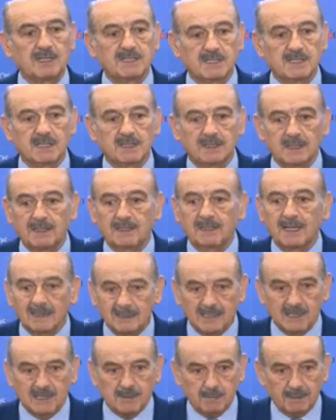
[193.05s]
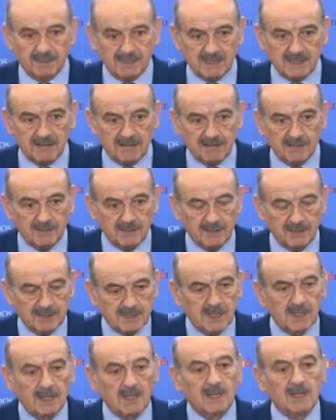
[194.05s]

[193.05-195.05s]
este tren de altas prestaciones